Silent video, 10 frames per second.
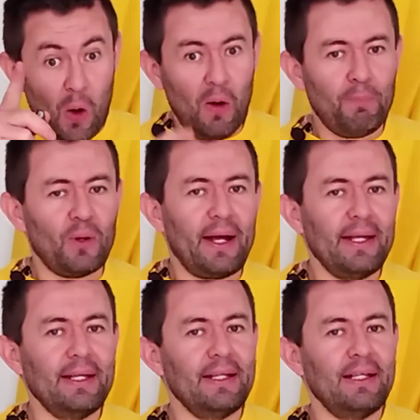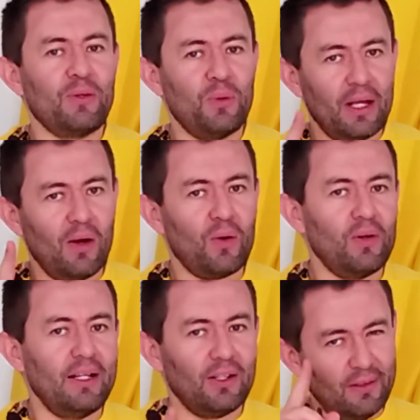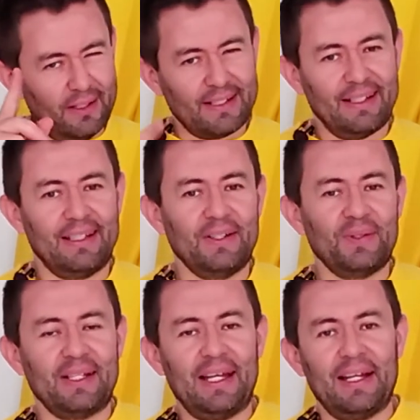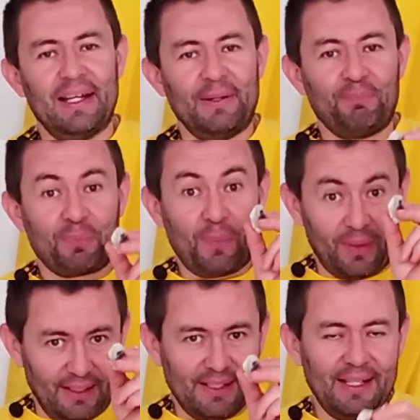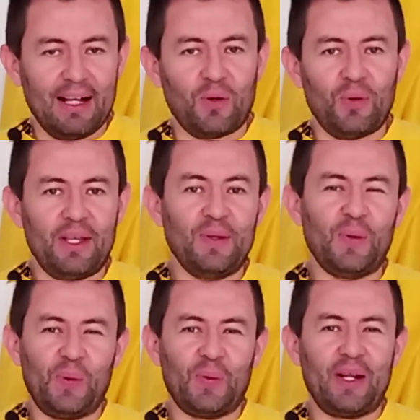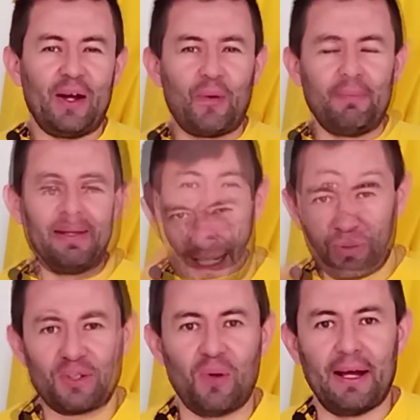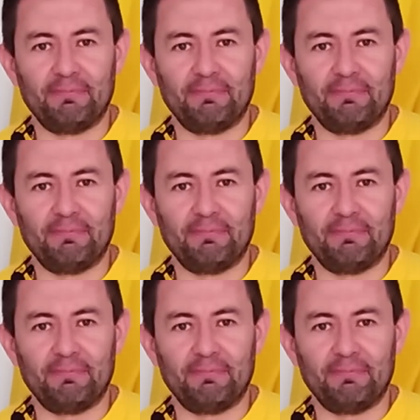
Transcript: ojo por ahí y cuidado con el doble sentido de si le han cogido o no la guama. Esto es